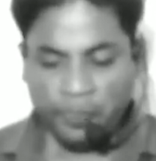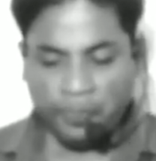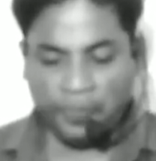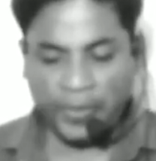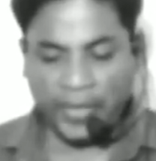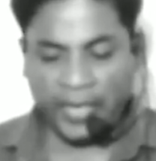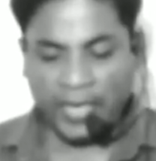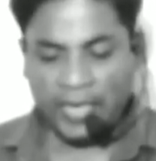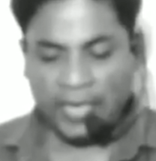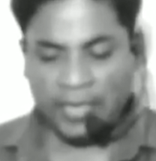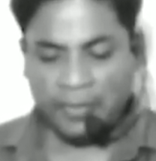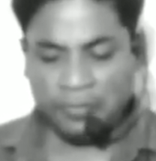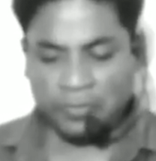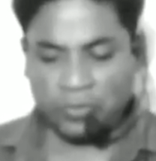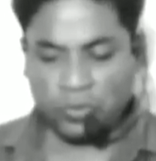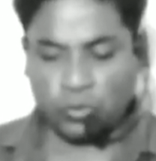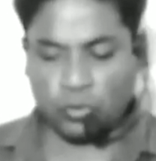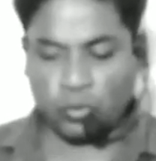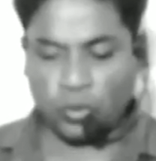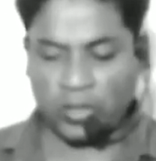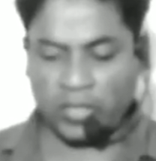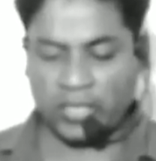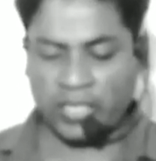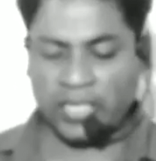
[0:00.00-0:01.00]
प्रेम
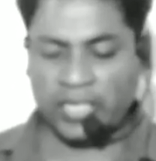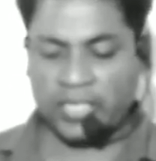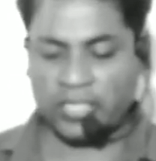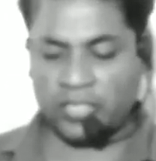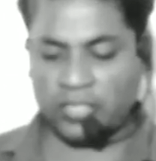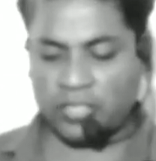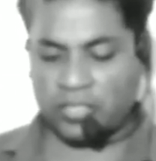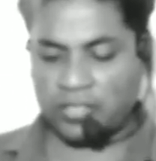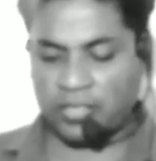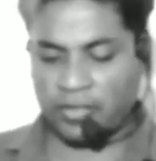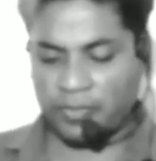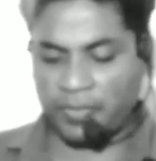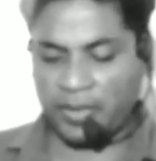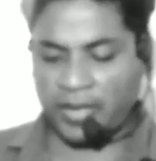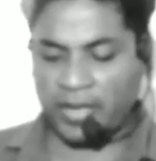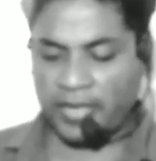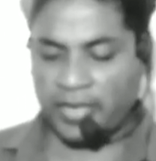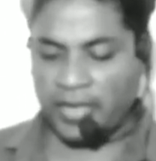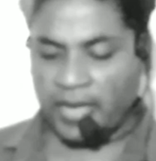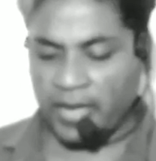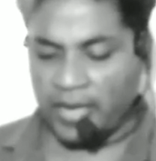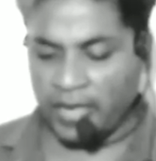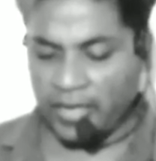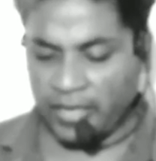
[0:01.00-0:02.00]
स्वदेश
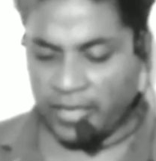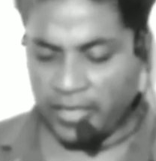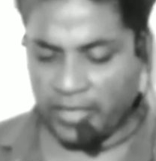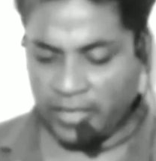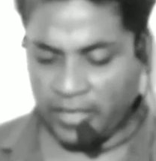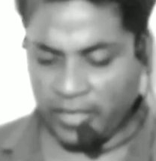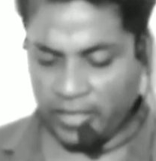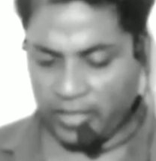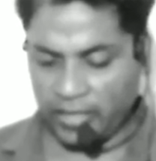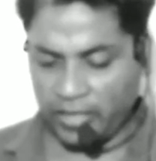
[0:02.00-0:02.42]
समाया है